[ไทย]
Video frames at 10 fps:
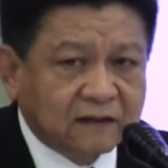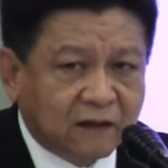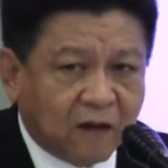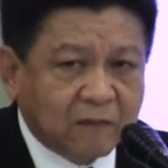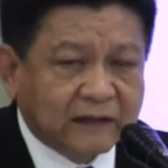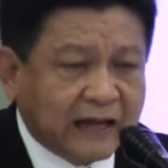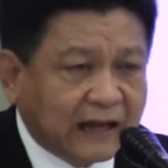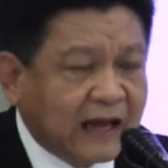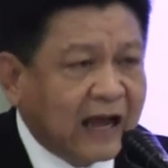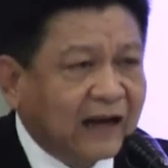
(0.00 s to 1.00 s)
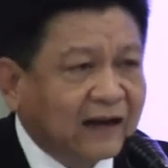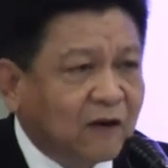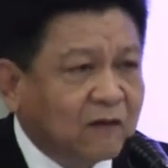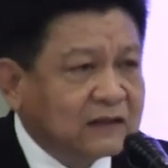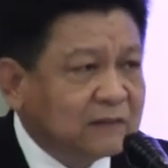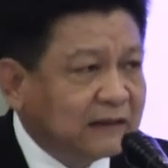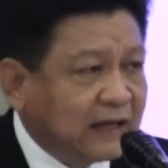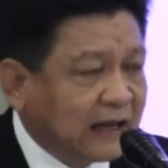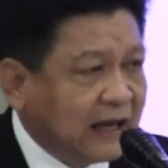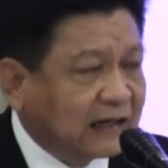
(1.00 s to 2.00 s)
หลอกมาแต่งงานหลอกว่าจะมา
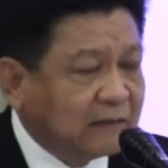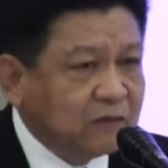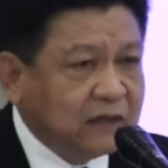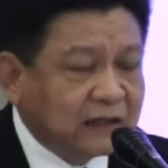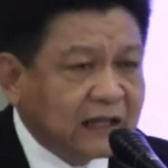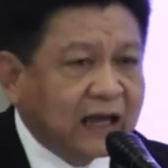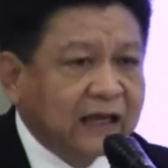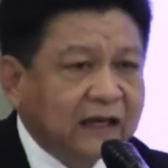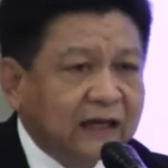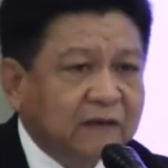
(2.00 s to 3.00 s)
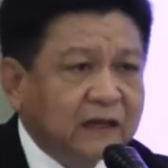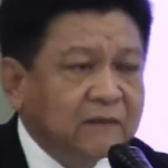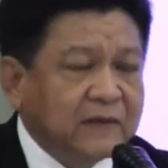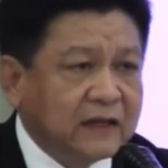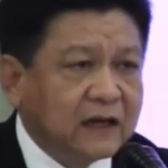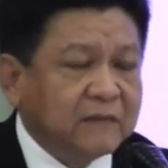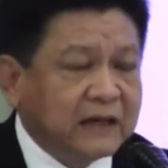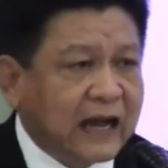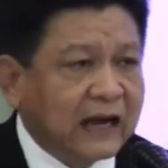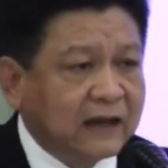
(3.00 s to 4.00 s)
แต่งงานกับผู้หญิงไทยนะครับอันนี้ก็มีเยอะมี
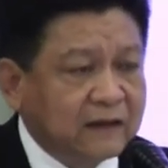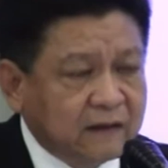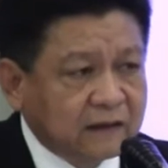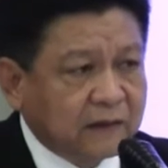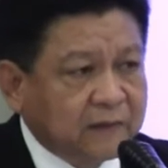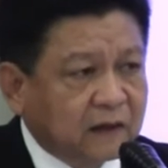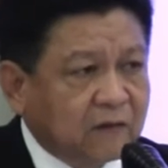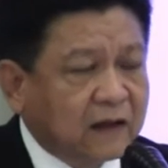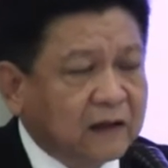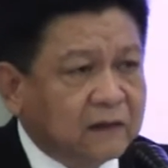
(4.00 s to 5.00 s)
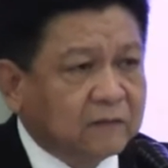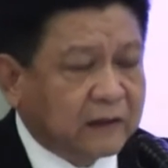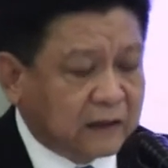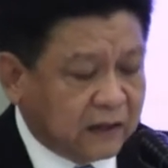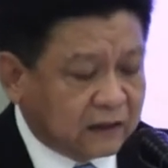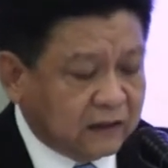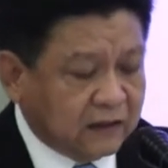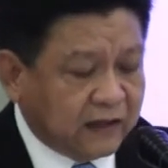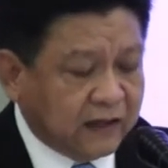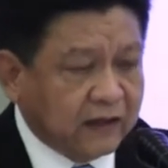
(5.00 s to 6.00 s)
นานแล้วแต่เพียงแต่ว่ามันเกิดขึ้น
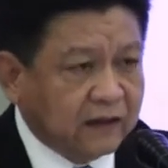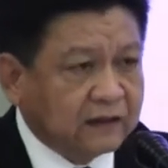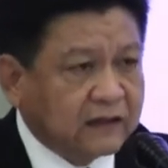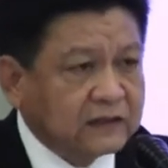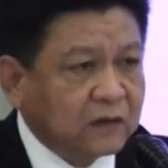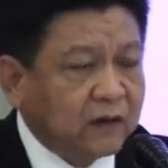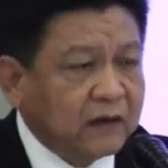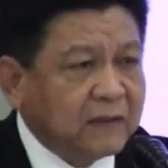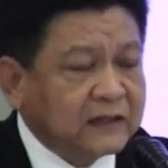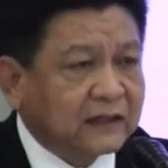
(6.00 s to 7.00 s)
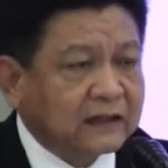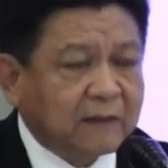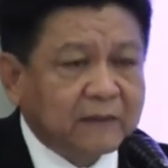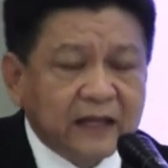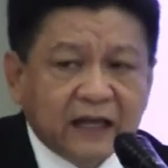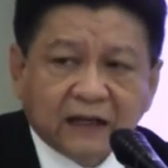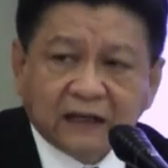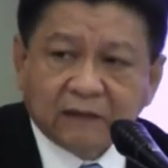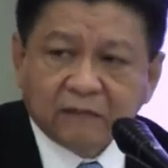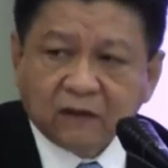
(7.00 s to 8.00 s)
ในโซนที่มาจากต่างประเทศ
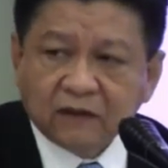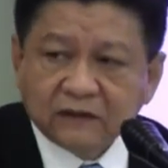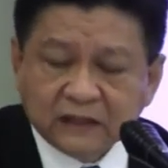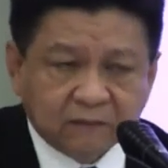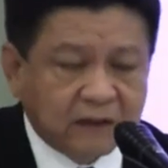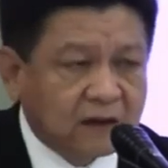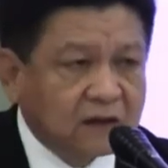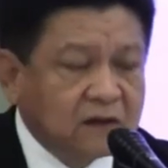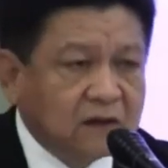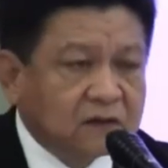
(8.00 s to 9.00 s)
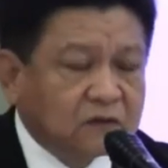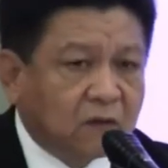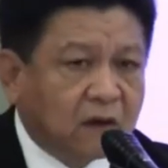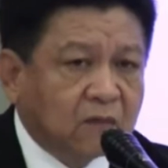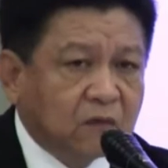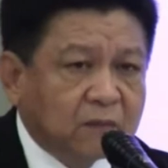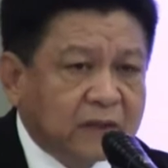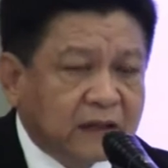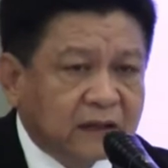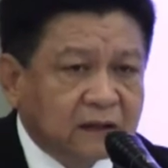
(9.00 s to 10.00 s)
นะครับเราก็สืบแล้วก็ส่งข้อมูลไป
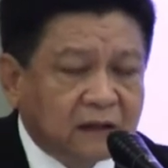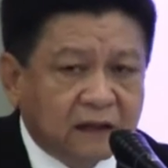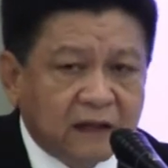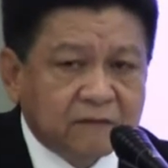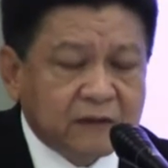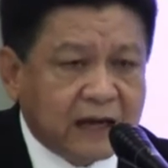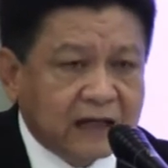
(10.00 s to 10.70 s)
ยัง FBI